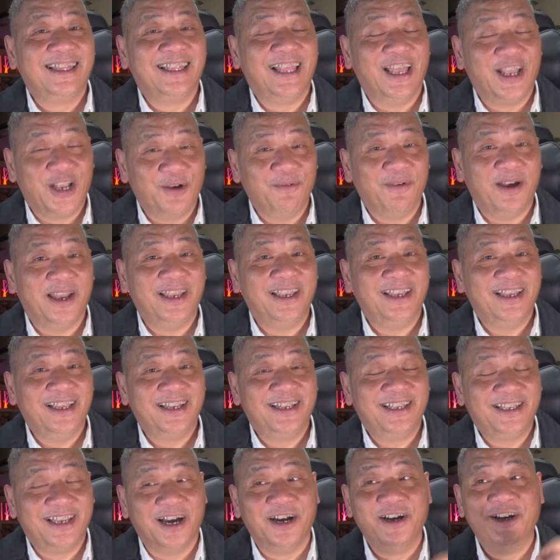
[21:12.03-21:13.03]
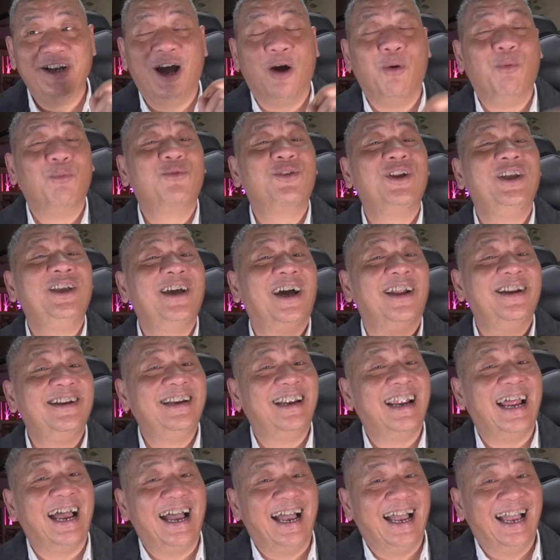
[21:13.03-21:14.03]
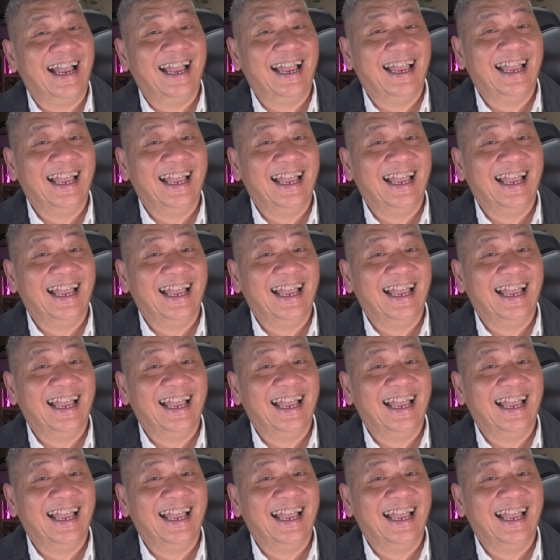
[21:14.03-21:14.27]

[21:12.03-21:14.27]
thì quý vị trừ ông Reagan ra